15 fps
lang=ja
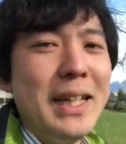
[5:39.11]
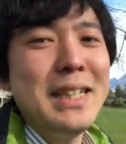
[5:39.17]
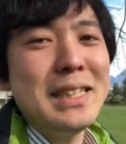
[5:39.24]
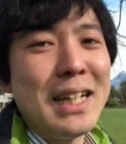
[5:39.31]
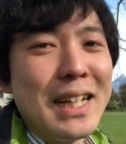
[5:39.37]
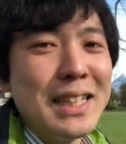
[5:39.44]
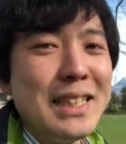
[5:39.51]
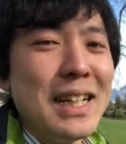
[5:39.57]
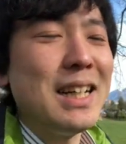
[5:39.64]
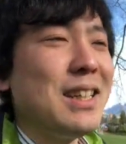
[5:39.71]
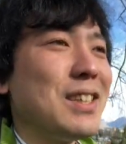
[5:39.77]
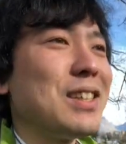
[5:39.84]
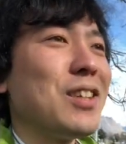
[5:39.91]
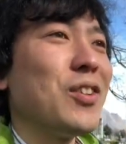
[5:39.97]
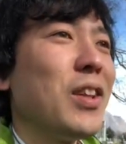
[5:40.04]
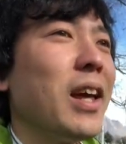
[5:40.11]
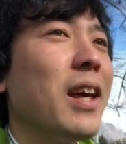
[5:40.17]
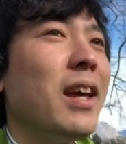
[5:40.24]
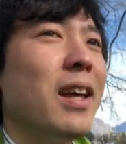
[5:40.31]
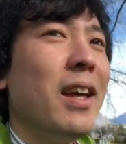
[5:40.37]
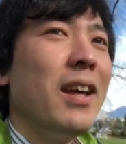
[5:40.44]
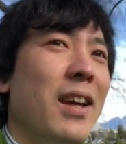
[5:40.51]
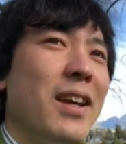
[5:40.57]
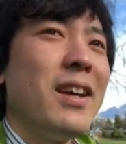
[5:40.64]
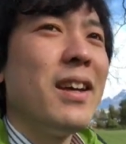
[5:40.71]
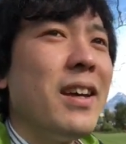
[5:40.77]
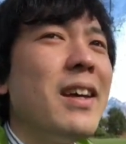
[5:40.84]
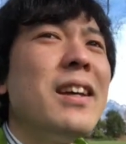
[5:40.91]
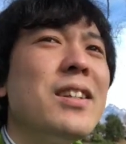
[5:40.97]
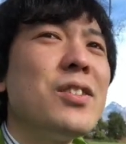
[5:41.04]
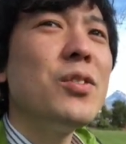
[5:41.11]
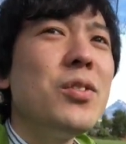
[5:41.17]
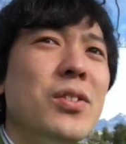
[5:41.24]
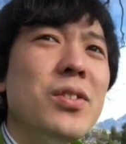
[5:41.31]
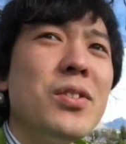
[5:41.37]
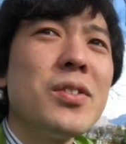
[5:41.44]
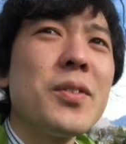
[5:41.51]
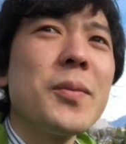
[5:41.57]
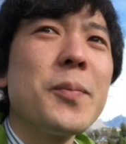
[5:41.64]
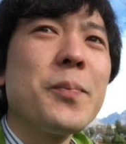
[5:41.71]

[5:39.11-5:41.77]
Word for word: ま大した話じゃないんですけどね、えー、そういう